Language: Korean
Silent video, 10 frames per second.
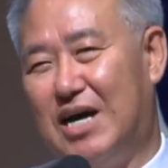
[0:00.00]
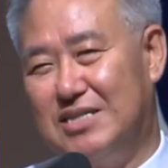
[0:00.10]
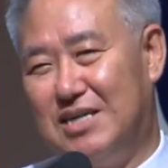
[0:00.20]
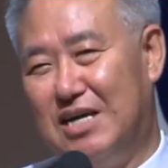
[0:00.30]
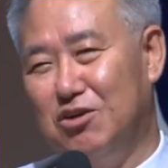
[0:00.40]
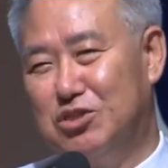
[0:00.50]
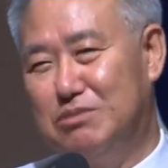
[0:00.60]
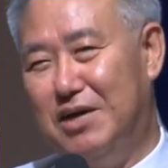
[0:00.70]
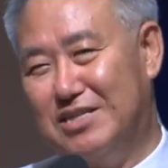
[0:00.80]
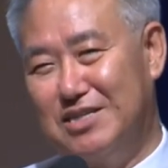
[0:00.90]
가장
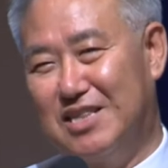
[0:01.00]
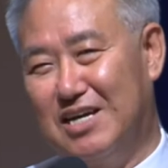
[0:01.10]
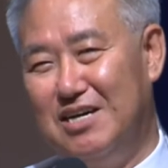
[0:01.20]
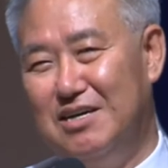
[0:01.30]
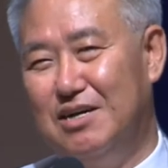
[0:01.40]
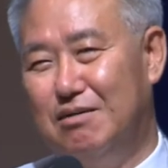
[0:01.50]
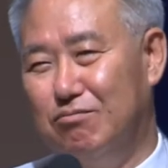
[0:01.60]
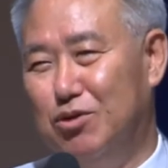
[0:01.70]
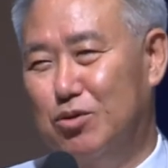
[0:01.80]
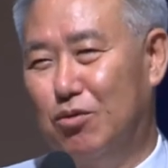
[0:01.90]
열심히 했을 때가
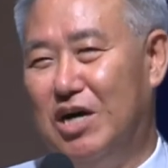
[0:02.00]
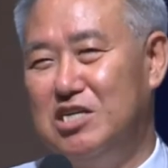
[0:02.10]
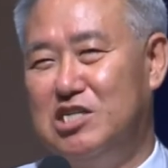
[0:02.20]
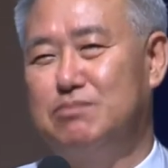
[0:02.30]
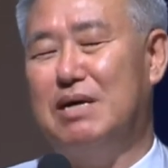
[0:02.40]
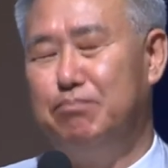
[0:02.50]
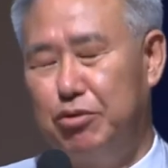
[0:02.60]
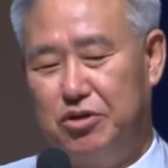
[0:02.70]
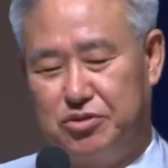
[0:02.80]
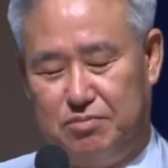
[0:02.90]
무역고가
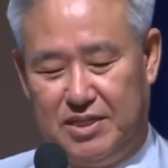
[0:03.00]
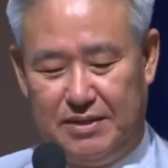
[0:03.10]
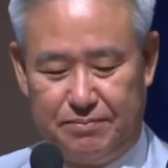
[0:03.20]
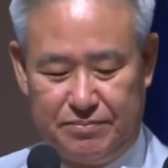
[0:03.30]
23%였습니다.